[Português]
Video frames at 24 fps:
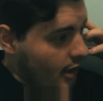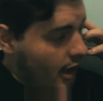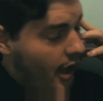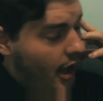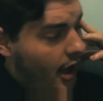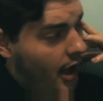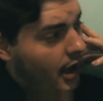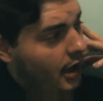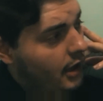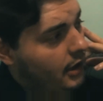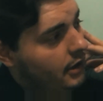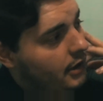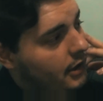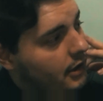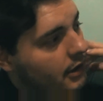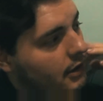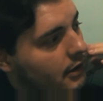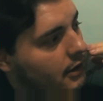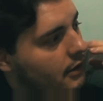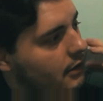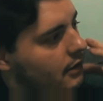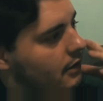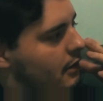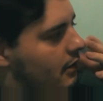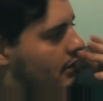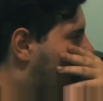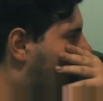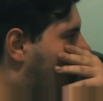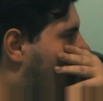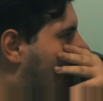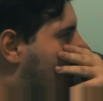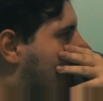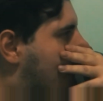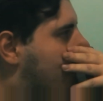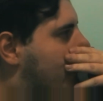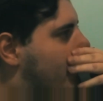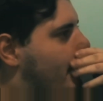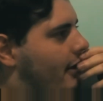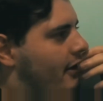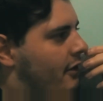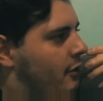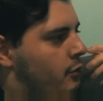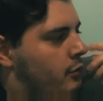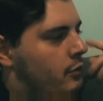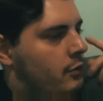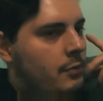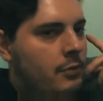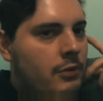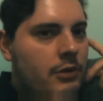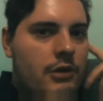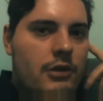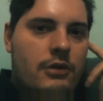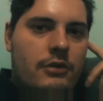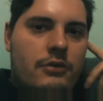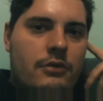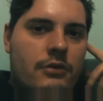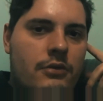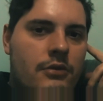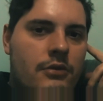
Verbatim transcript: Aí Aqui eu tô morando